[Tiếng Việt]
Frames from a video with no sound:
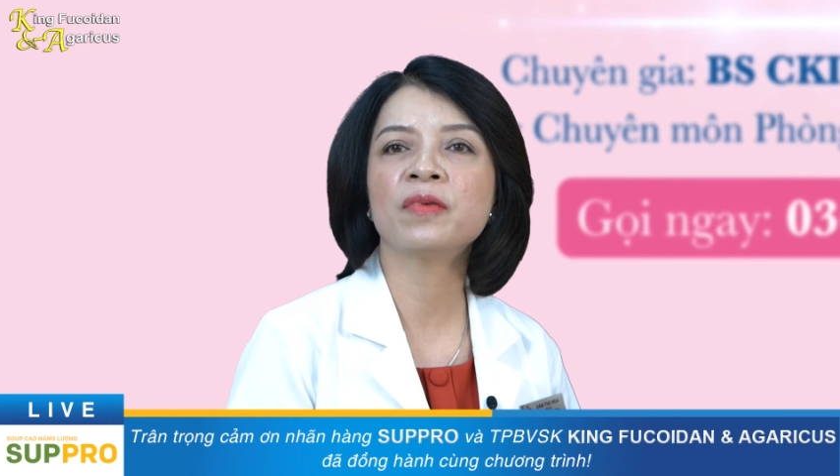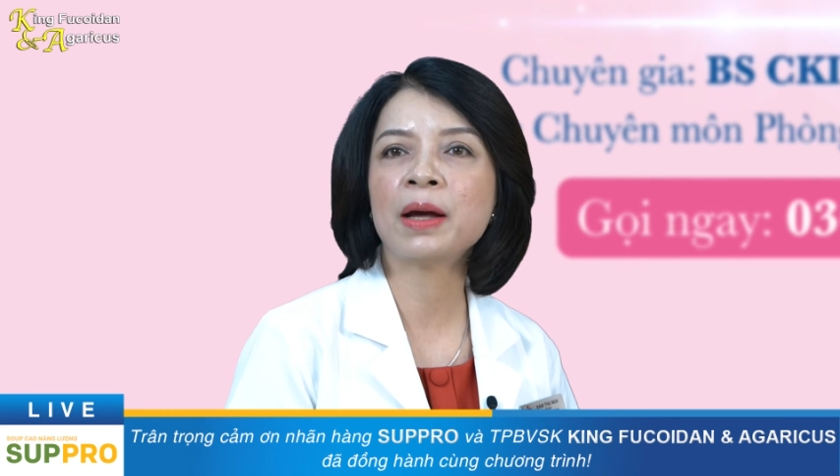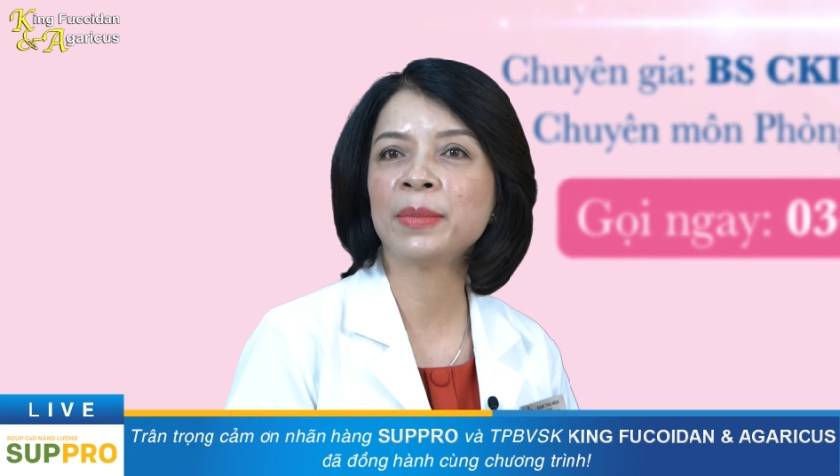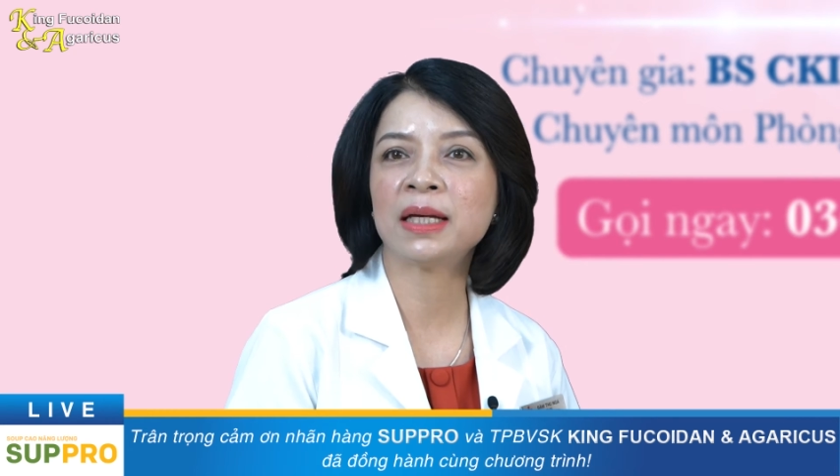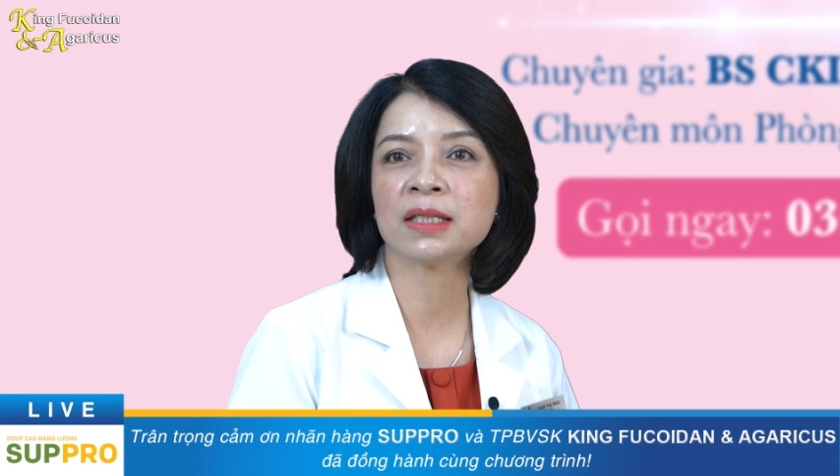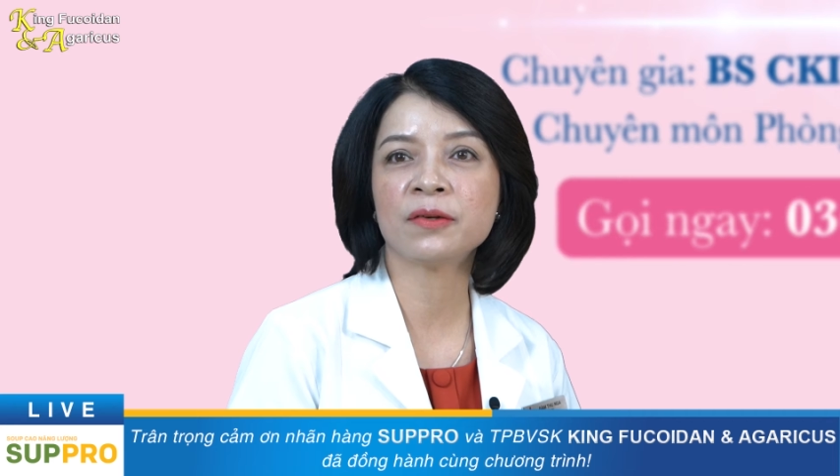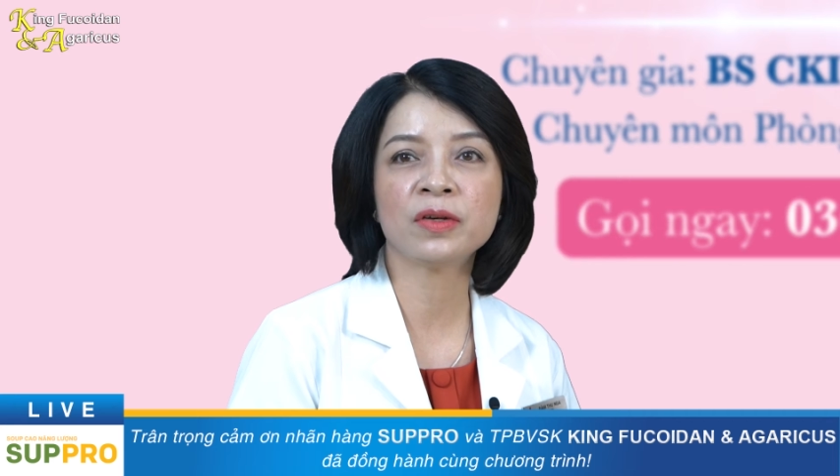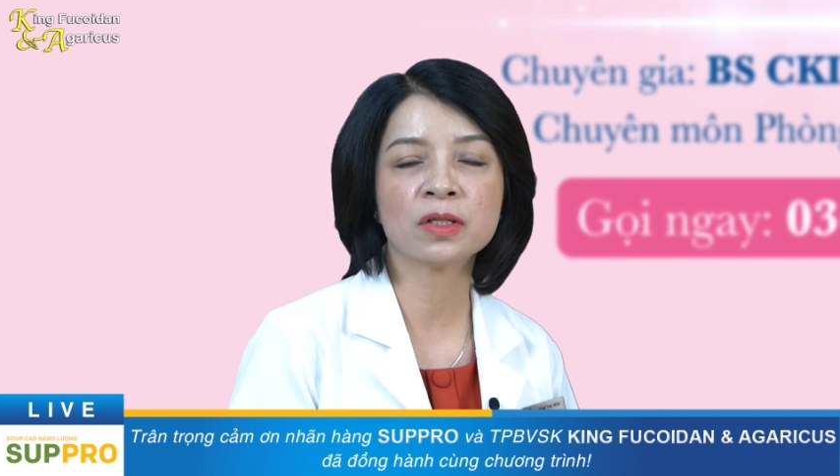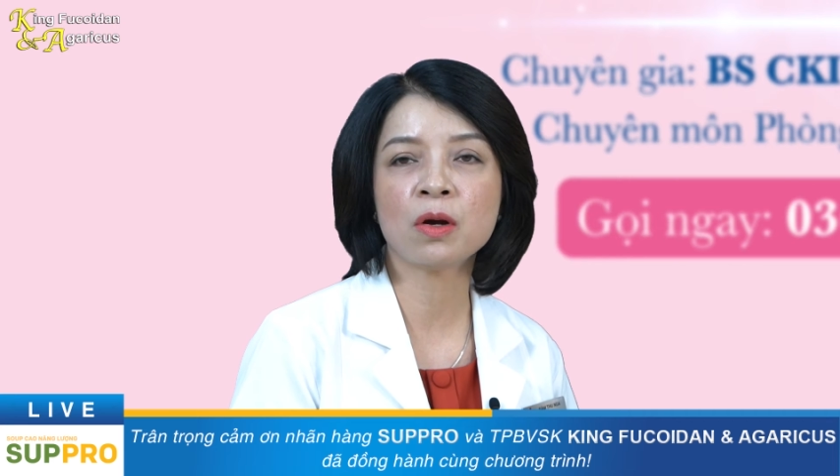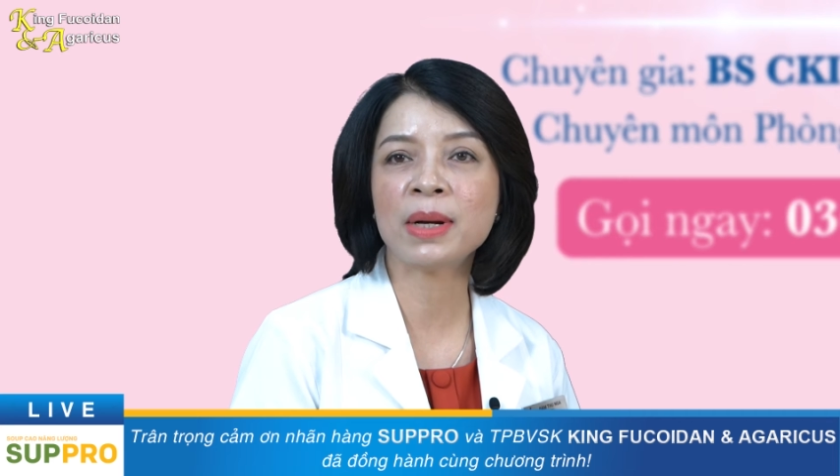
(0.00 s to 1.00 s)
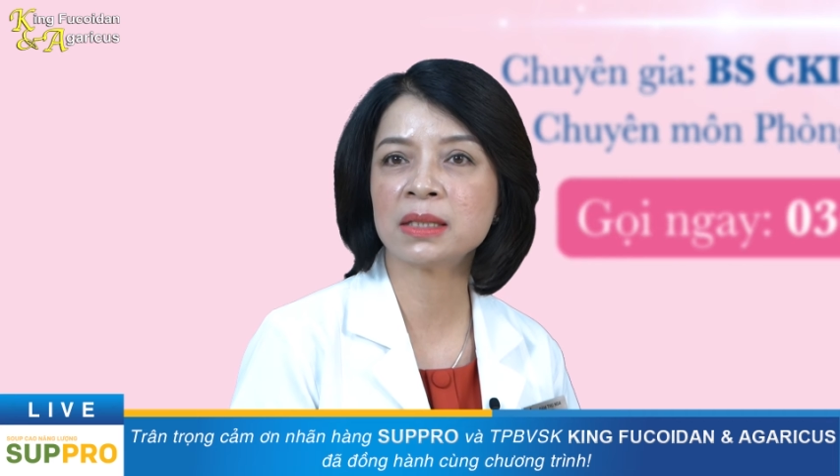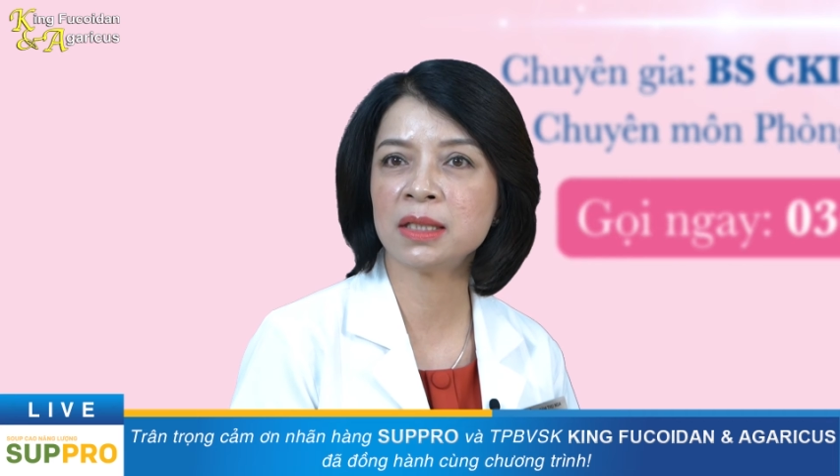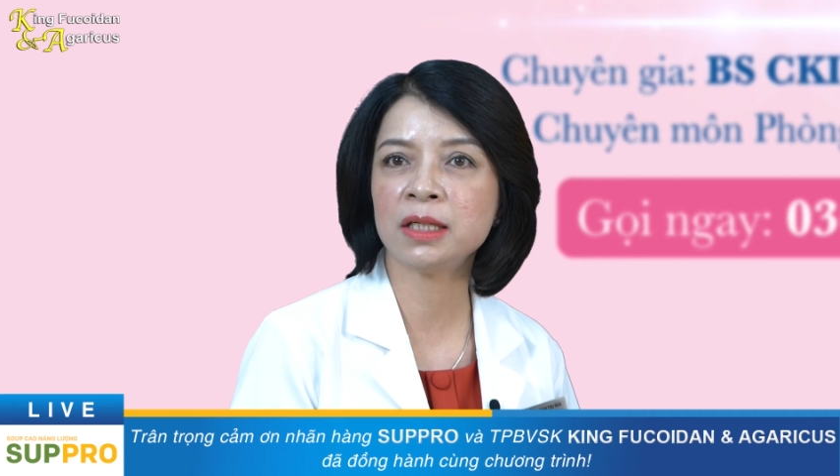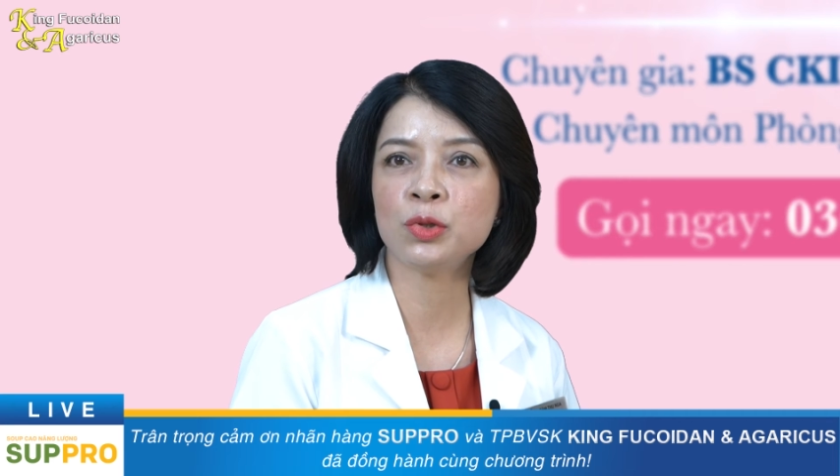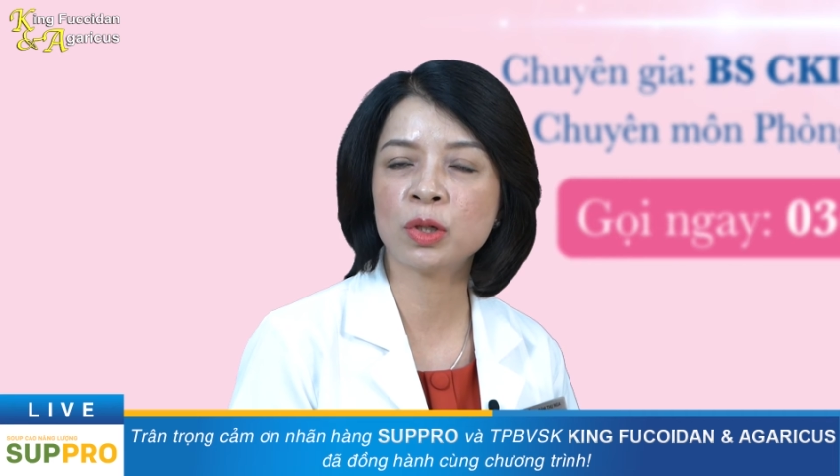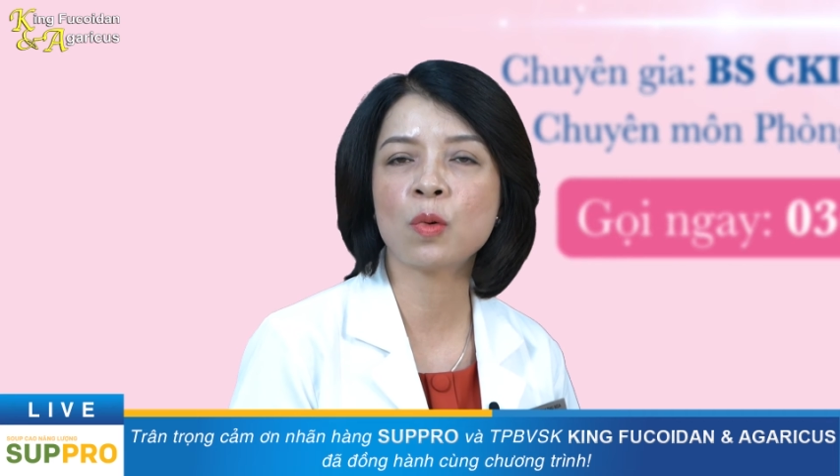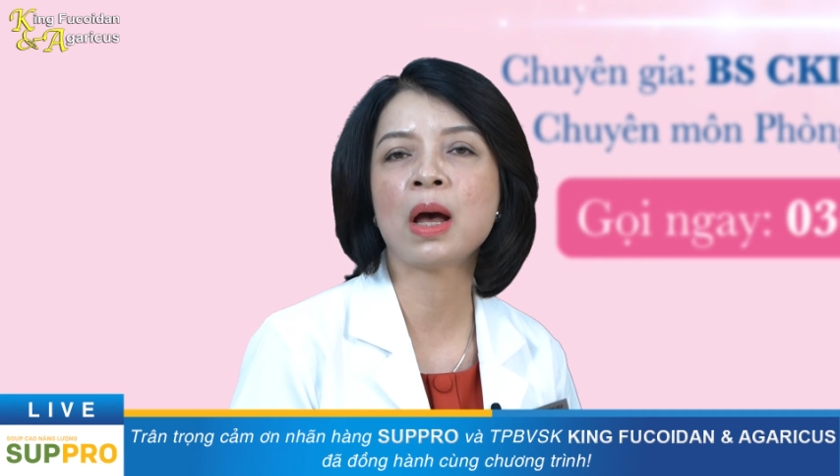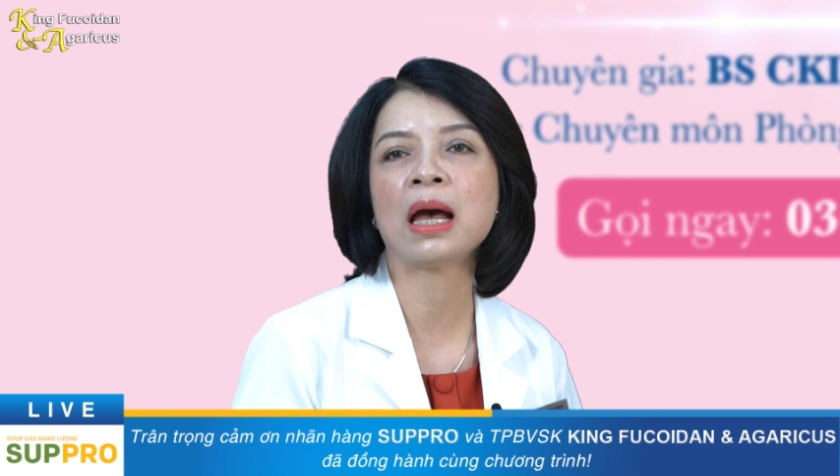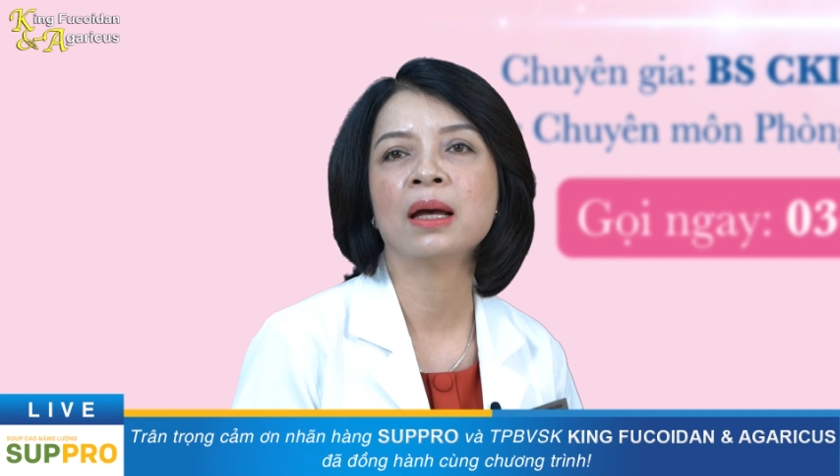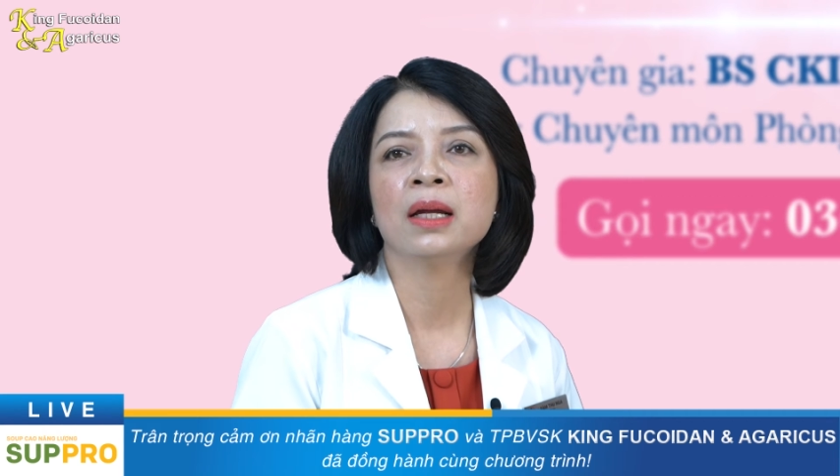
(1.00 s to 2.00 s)
pháp này sẽ phải do bác sĩ chuyên
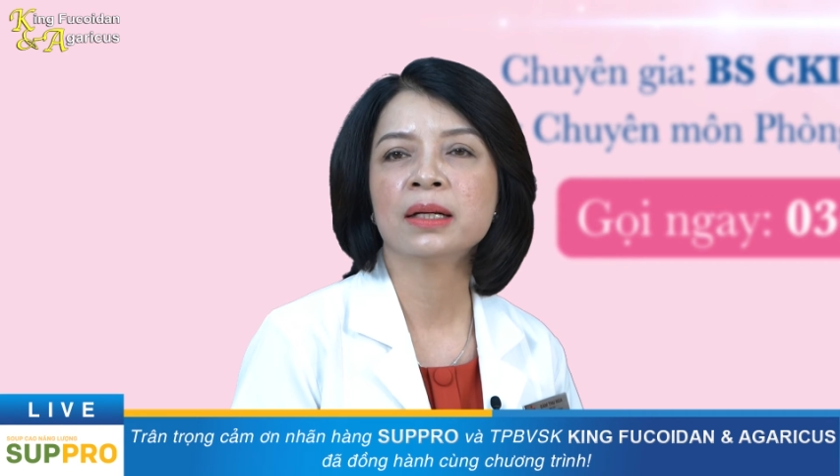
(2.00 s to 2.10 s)
khoa